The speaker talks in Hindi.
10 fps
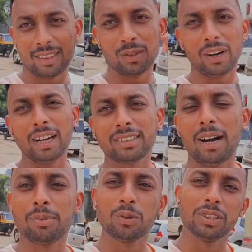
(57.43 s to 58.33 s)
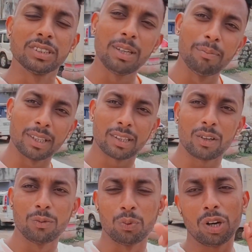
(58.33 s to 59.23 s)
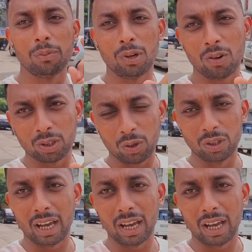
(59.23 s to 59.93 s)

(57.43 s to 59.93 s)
तो गाइस आप लोग स्किप मत करो पूरा ब्लॉग देखो